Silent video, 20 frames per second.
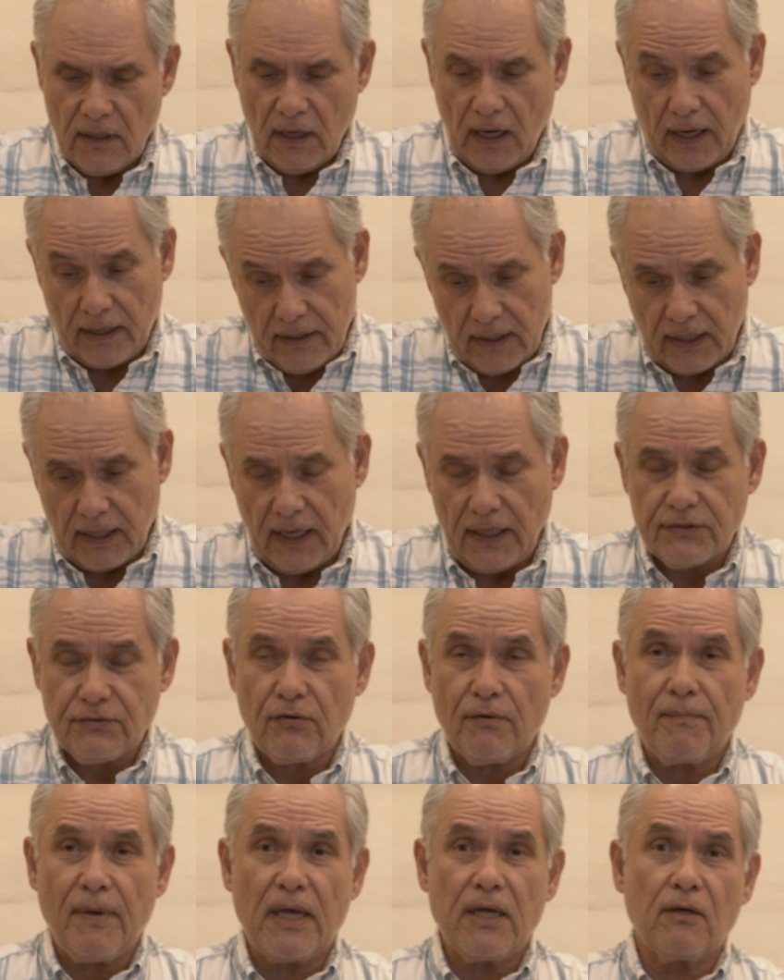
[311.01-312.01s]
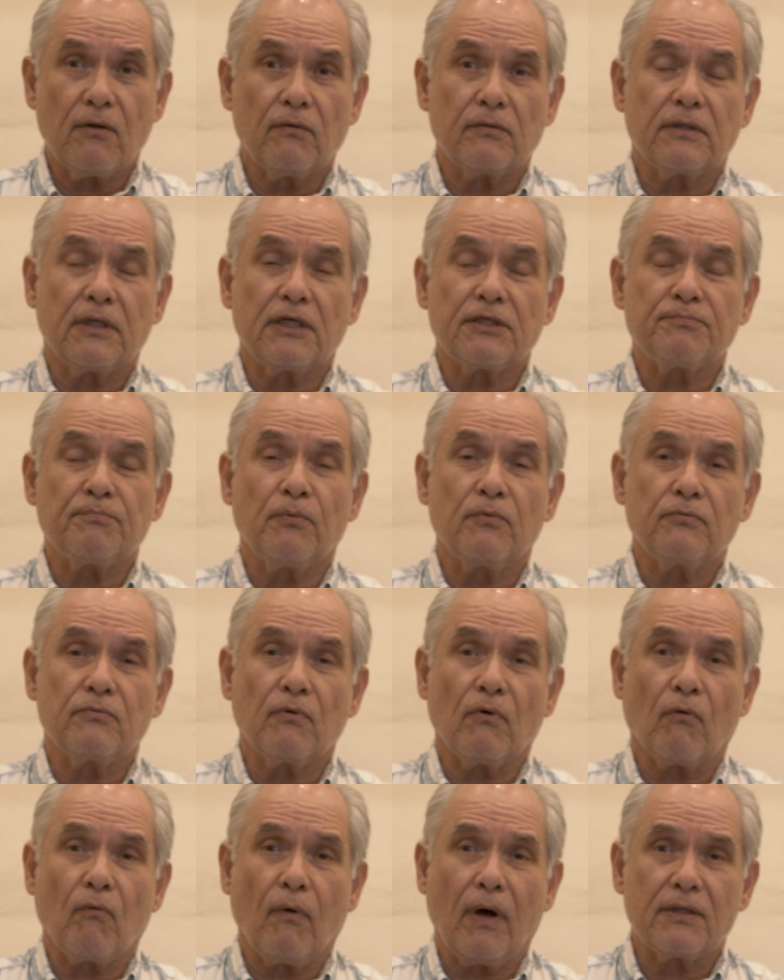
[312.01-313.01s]
en el caso de México,
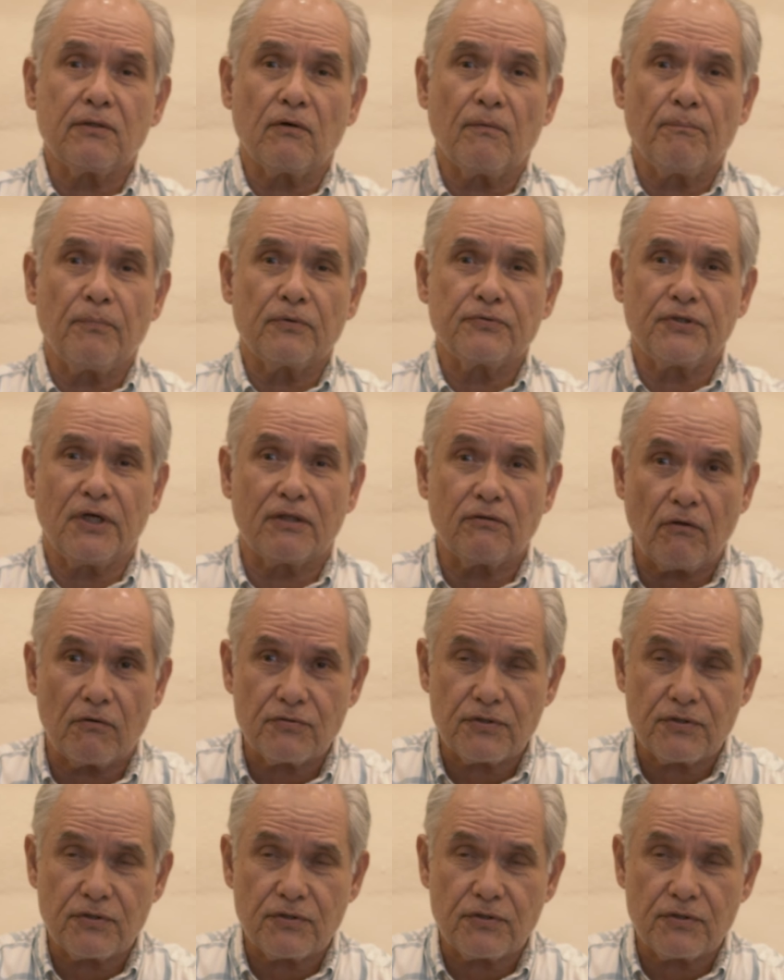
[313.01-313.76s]
3.4%.